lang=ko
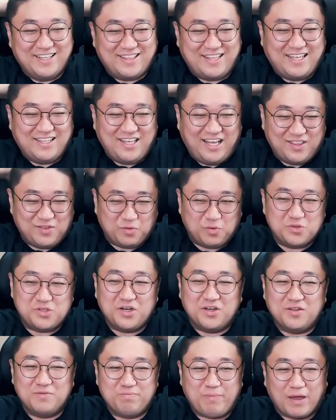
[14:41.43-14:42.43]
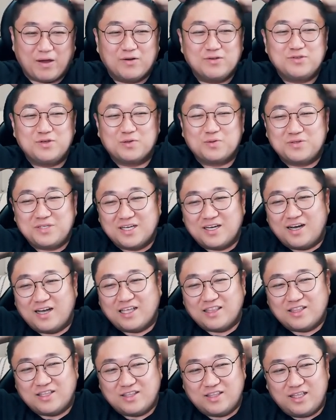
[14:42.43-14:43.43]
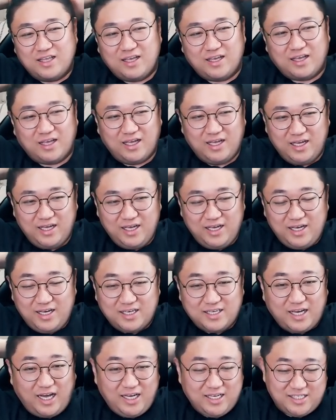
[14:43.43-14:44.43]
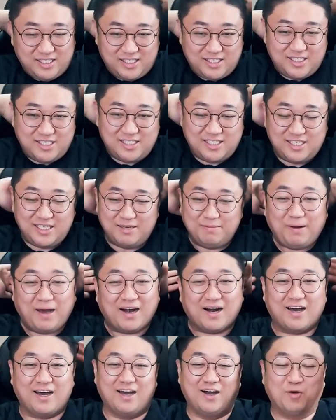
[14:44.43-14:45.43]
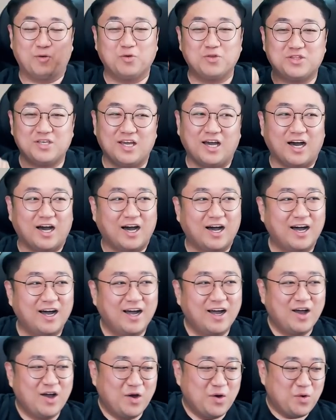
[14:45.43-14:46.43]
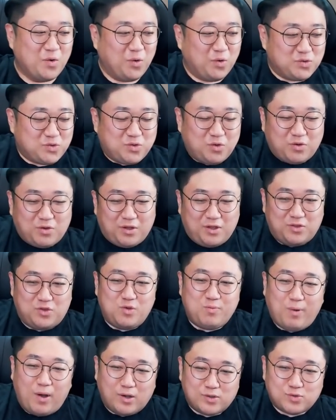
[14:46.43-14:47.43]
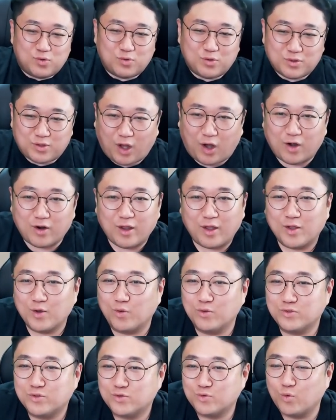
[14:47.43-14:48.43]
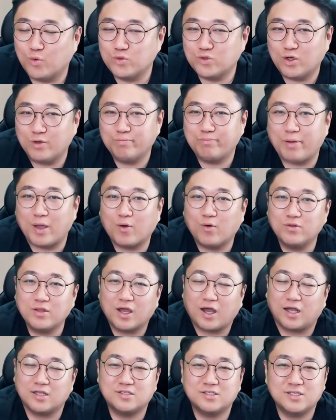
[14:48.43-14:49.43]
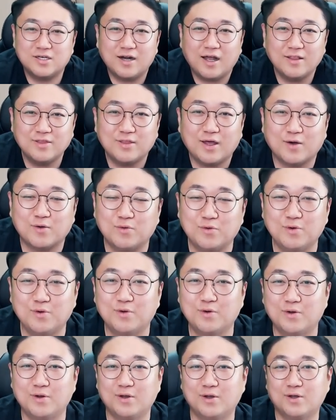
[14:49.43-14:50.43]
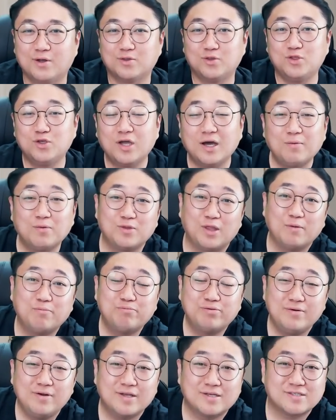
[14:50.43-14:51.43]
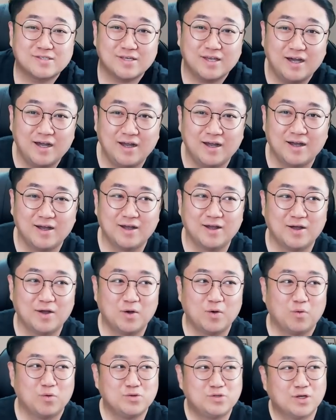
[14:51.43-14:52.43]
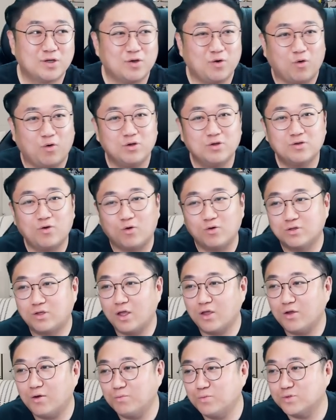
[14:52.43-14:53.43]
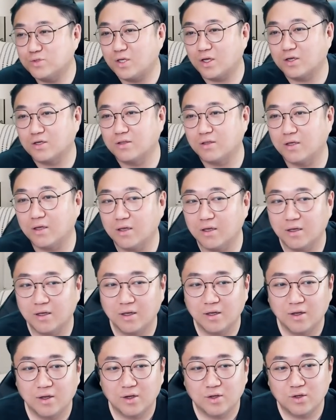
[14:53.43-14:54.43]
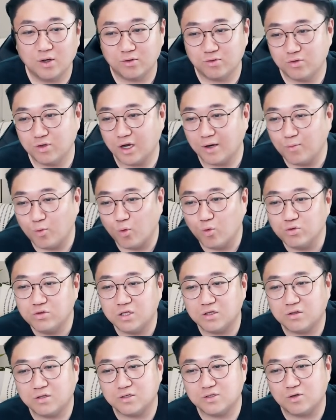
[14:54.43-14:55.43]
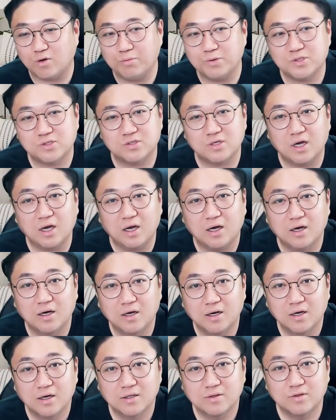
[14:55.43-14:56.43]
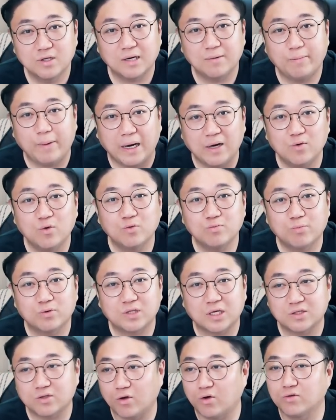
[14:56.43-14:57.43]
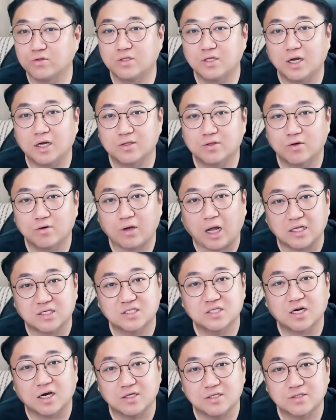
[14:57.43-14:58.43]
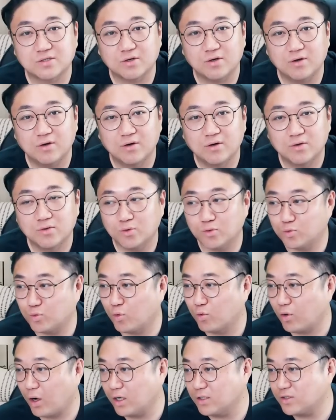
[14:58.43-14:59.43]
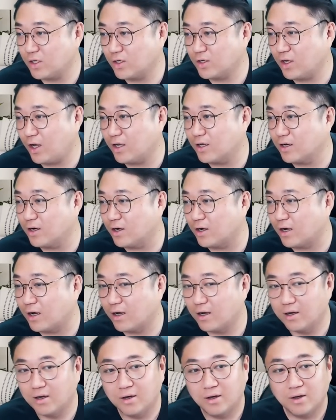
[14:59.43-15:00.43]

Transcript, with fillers: 나는 한 오천 백원 정도 생각했는데, 야이 씨발아 코티야, 어떻게 네 방송이 달에 5,100원의 가치를 한다고? 네가 뭐 넷플릭스야? 뭐이 새끼 어이 얼탱이 없는 새끼네. 야, 네가 뭐 OTT 서비스냐? 네가 멜론보다 더 네가 더 가치가 있어? 이 도라이 새끼야, 이가.